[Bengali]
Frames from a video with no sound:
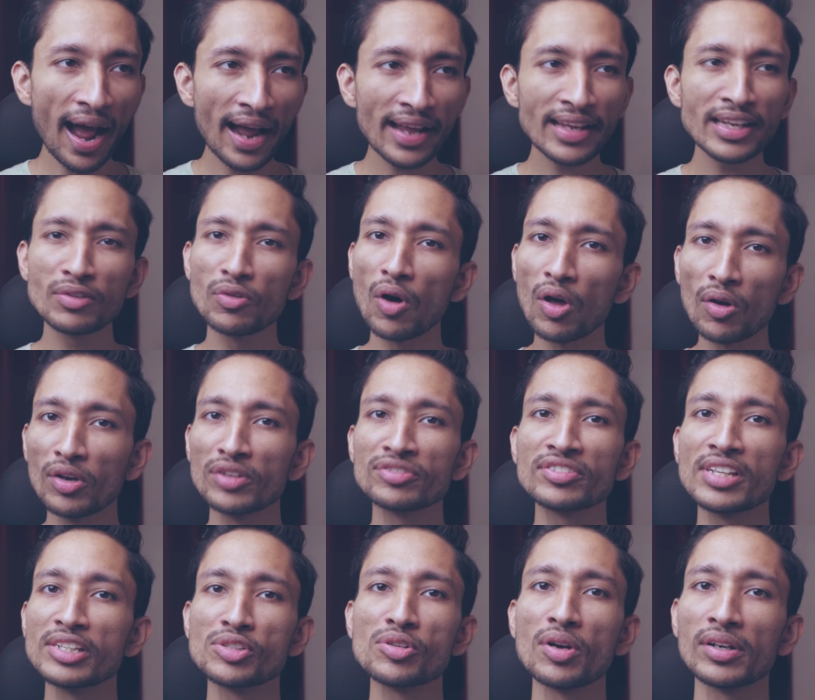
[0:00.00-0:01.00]
আই
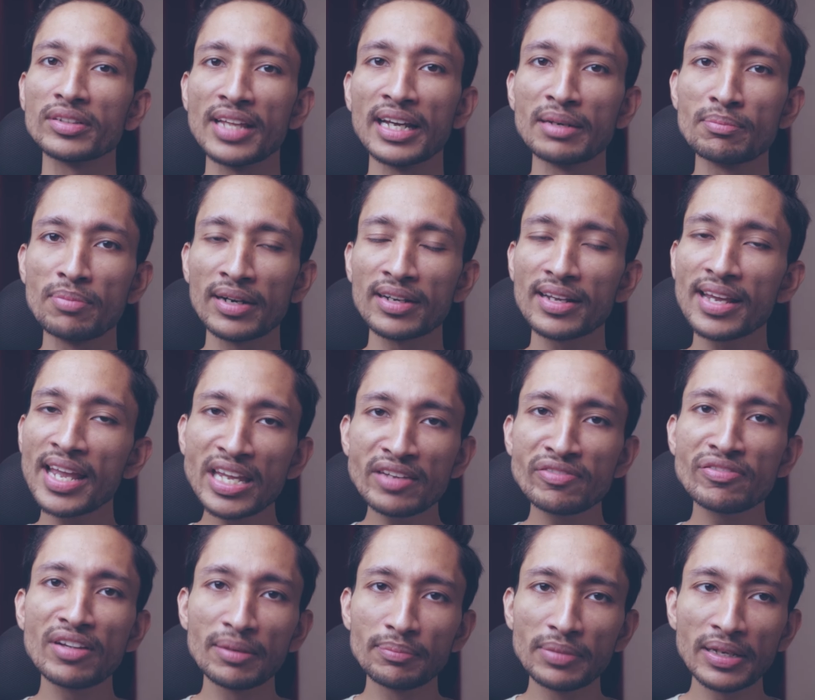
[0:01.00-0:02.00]
অলওয়েস এনজয়েড দ্যাট বাট এই
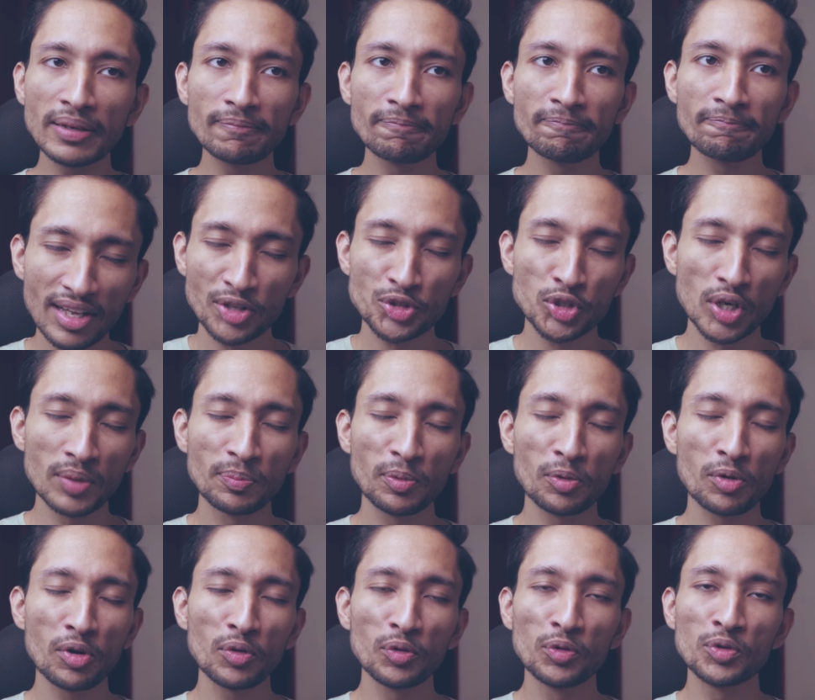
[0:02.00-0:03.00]
ফিল্মে তার
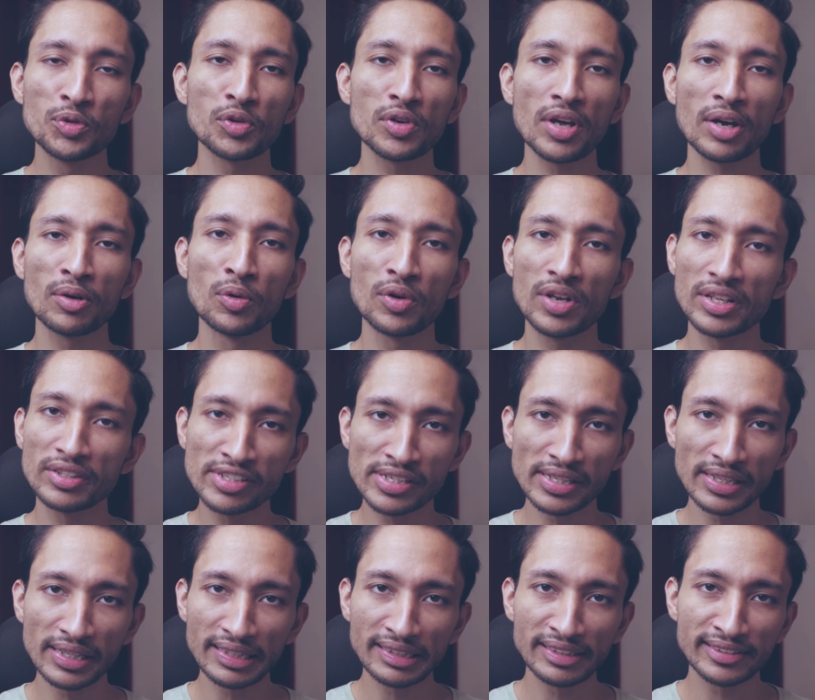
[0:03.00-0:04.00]
সম্পূর্ণ উল্টোটা ঘটেছে